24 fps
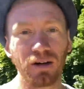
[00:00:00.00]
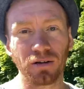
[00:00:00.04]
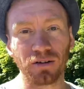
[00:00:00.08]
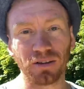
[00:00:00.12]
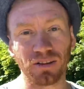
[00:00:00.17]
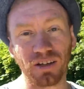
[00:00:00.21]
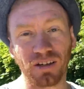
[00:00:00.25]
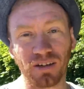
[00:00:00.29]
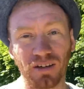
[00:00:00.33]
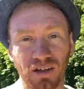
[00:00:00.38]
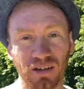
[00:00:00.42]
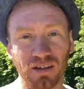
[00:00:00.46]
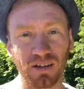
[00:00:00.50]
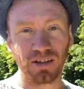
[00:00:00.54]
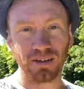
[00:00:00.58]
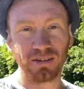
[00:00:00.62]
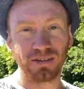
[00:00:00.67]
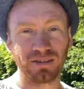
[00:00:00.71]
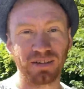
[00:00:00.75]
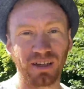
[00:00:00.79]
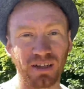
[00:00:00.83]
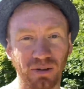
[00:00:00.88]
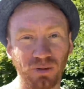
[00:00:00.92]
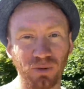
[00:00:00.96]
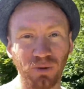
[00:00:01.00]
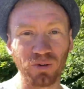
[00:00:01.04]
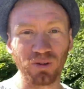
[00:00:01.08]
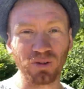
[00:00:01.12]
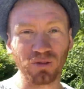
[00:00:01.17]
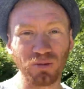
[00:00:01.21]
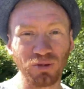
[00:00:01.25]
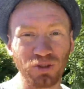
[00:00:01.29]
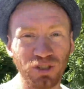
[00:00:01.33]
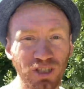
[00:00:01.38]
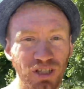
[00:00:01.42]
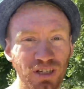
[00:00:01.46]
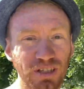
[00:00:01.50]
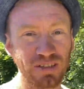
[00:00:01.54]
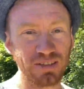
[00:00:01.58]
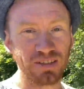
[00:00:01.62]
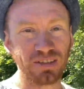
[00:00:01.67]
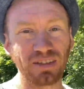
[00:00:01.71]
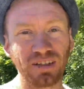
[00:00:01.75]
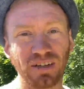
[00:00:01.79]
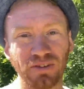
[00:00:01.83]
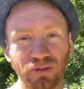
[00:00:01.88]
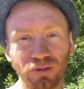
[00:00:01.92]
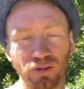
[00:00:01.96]
Так как такое случается
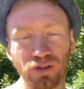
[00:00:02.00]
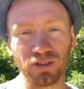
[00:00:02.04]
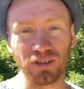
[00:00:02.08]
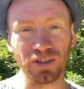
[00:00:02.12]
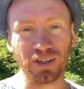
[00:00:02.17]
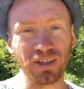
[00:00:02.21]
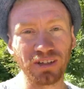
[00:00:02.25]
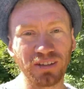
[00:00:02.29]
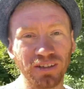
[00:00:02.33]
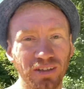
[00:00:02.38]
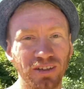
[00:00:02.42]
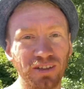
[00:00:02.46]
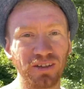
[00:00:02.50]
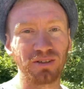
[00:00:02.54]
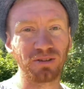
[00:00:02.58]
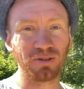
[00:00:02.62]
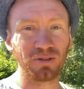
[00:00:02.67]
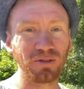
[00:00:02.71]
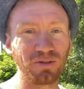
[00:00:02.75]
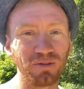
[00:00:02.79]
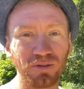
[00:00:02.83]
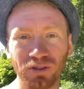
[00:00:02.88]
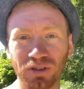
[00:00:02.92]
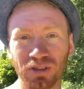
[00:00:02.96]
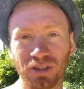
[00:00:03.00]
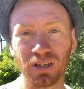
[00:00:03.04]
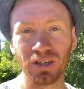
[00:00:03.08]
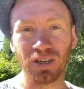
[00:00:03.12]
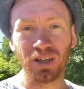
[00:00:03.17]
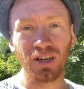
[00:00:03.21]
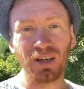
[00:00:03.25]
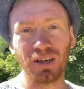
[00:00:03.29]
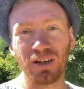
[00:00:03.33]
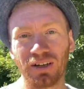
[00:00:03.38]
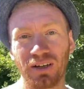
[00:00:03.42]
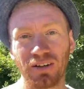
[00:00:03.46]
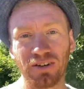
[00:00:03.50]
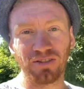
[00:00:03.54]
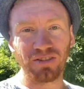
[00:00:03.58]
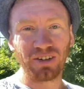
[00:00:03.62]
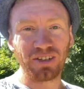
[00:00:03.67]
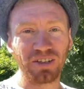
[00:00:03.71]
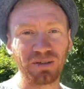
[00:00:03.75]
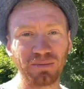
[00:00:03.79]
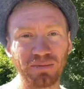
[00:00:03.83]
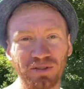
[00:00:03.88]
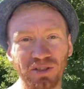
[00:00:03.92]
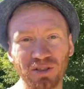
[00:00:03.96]
довольно редко, ну вот в
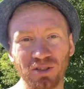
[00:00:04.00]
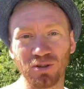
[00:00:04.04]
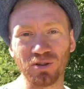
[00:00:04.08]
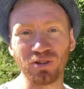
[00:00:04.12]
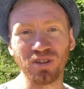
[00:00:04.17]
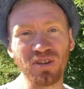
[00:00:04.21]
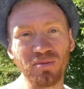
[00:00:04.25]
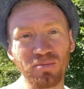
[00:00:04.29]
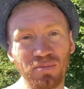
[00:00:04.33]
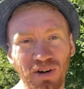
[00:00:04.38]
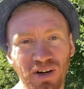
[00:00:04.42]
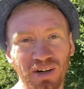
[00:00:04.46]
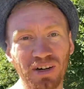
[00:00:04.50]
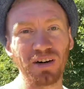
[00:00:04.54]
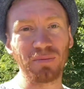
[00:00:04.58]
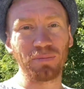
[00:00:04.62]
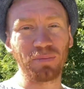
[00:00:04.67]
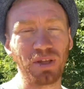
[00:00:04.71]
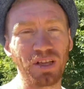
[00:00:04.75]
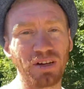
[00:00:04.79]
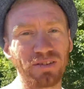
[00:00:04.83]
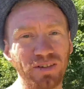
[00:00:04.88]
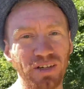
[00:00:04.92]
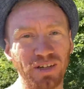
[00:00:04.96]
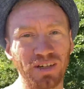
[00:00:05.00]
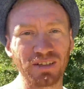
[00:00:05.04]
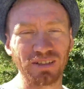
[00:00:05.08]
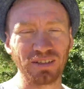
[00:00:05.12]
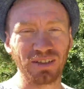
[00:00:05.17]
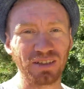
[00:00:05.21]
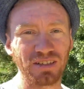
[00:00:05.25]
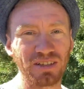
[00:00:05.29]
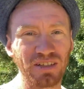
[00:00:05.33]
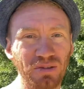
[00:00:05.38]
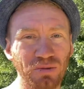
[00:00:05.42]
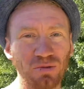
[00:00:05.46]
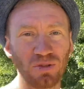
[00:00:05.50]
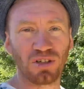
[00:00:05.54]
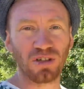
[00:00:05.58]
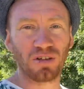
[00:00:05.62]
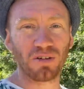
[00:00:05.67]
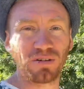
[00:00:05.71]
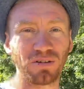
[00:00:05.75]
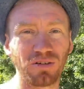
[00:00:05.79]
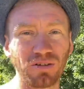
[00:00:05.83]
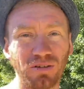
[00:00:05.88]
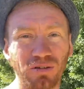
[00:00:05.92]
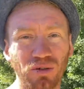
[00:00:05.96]
этом сезоне пока первый раз, хотя
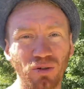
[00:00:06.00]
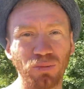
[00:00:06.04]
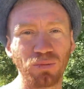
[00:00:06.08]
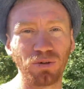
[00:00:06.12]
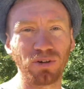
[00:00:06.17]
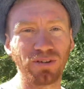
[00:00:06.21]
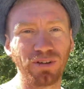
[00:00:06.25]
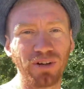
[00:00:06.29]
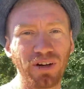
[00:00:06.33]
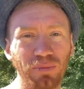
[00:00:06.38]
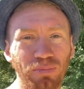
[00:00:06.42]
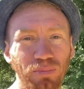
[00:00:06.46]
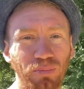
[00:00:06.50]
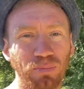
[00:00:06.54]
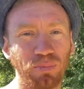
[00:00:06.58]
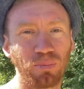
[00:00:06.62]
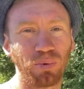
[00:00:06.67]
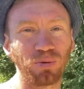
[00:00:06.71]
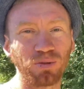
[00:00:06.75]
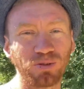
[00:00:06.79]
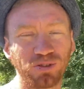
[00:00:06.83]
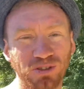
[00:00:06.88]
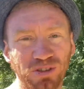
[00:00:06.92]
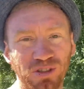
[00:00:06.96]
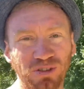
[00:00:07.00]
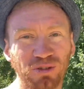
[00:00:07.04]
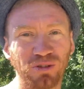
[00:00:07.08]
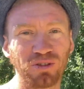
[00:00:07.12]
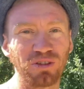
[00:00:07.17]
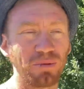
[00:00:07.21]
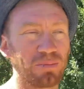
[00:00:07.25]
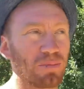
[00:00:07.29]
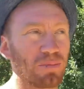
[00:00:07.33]
уже, грубо говоря, полсезона